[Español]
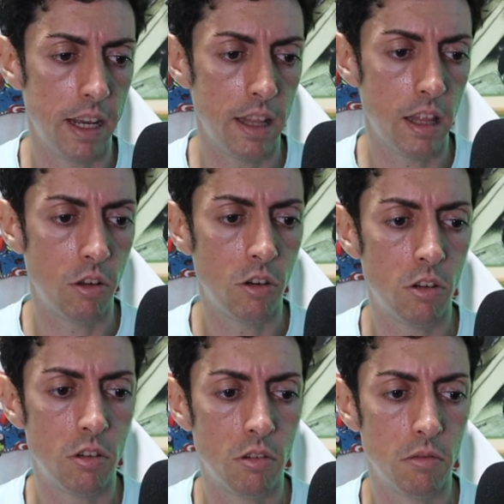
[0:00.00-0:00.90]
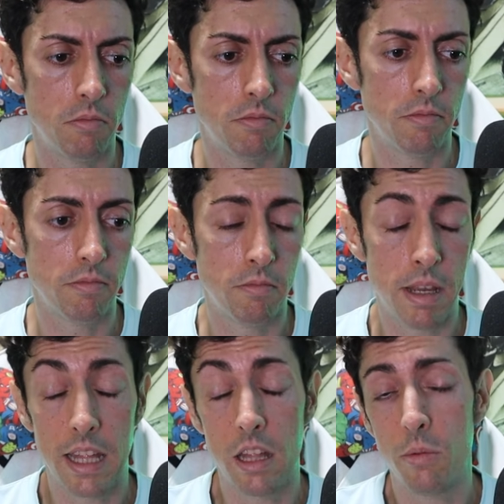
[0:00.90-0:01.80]
he quedado
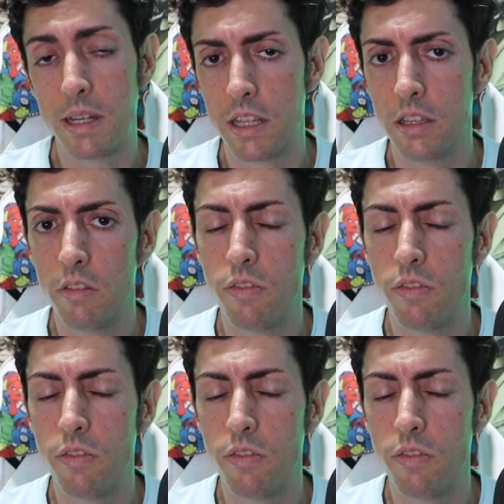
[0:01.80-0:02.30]
me he quedado bastante